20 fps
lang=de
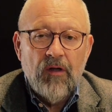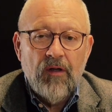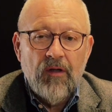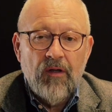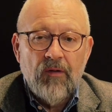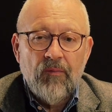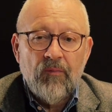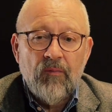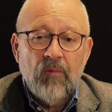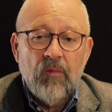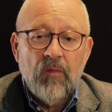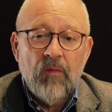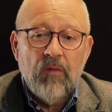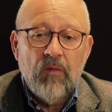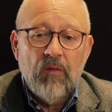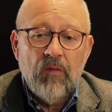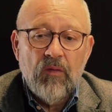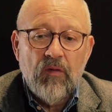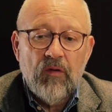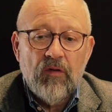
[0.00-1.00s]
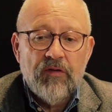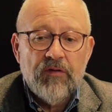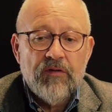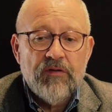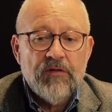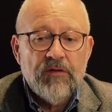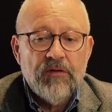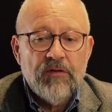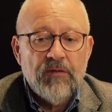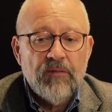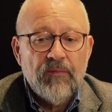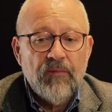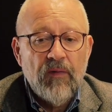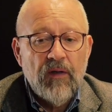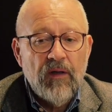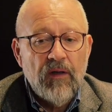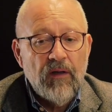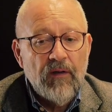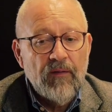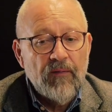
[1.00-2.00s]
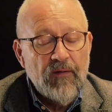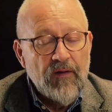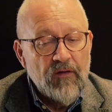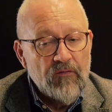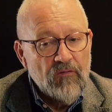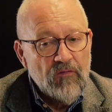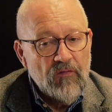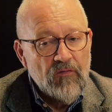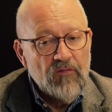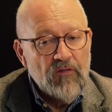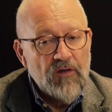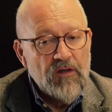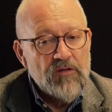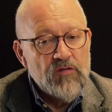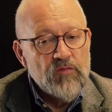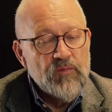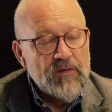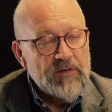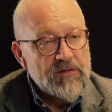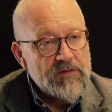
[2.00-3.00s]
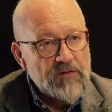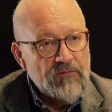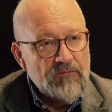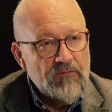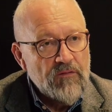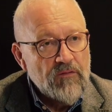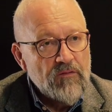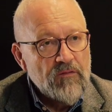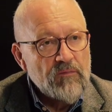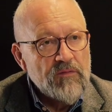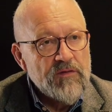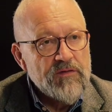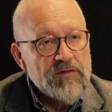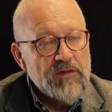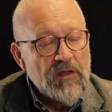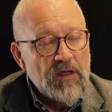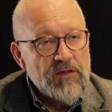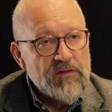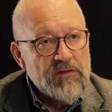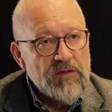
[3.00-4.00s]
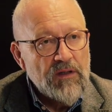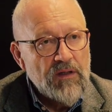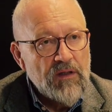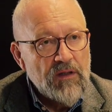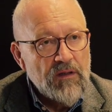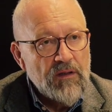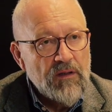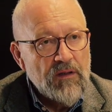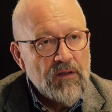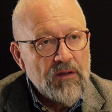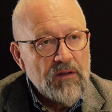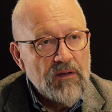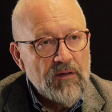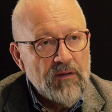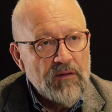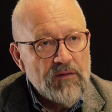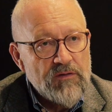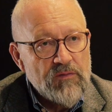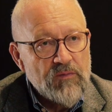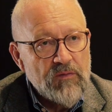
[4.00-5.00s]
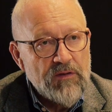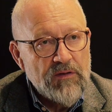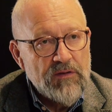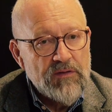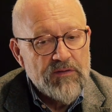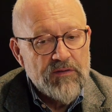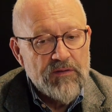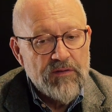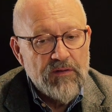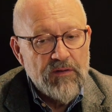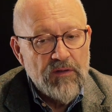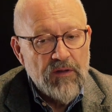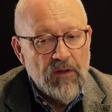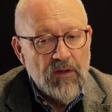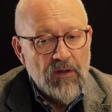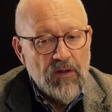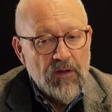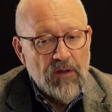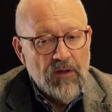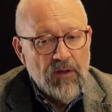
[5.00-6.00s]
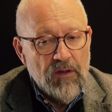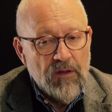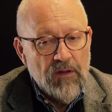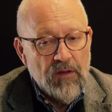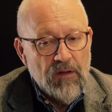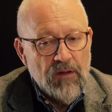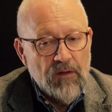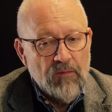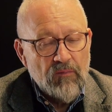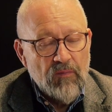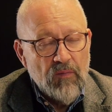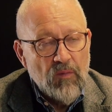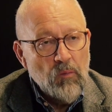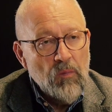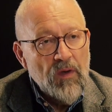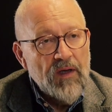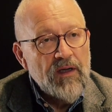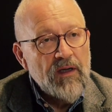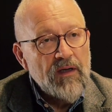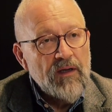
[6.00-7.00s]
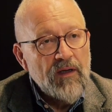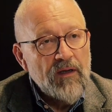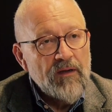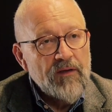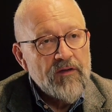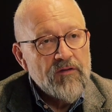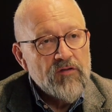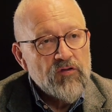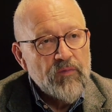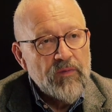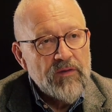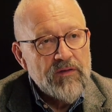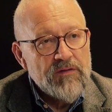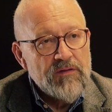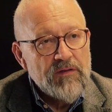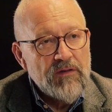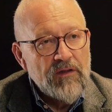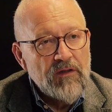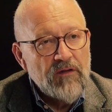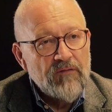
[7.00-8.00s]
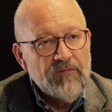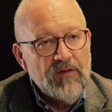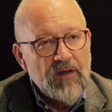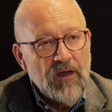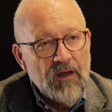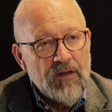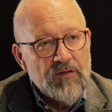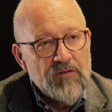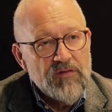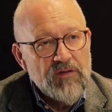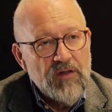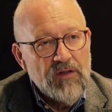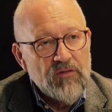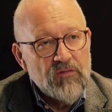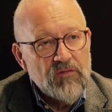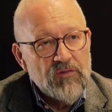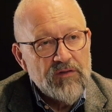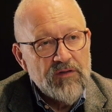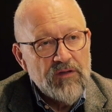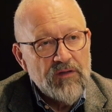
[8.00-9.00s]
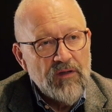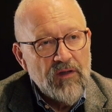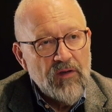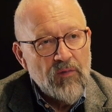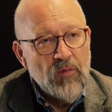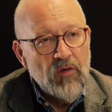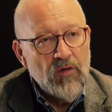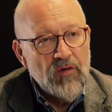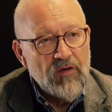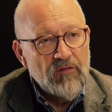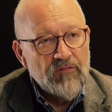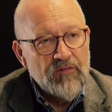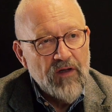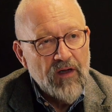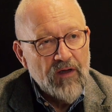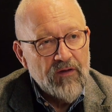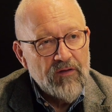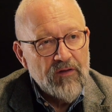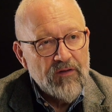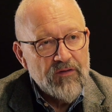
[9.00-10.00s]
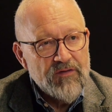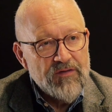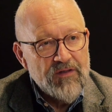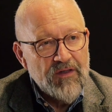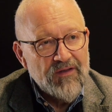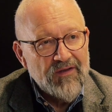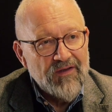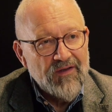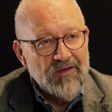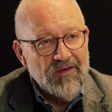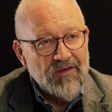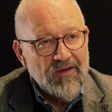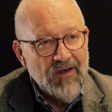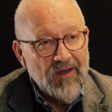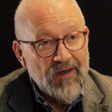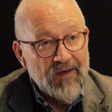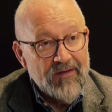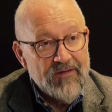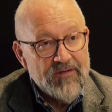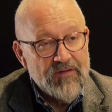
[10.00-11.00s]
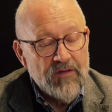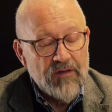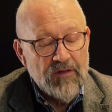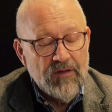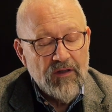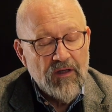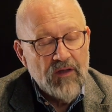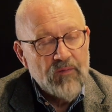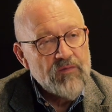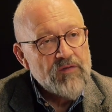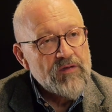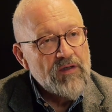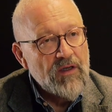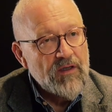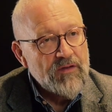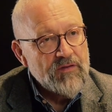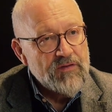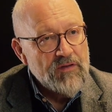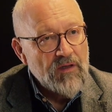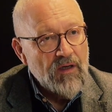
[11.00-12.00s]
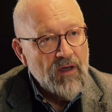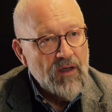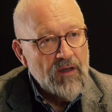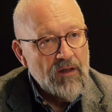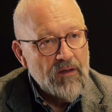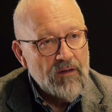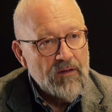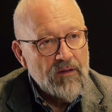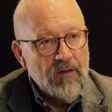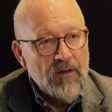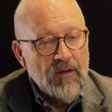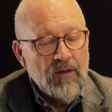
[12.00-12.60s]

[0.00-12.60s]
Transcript: Ähm, und äh, das ist ein Spezifikum des Dreißigjährigen Krieges mit diesen äh, ähm, Männern an der Spitze, die auf der einen Seite Unternehmer und auf der anderen Seite Generäle sind. Da gibt es eine ganze Reihe.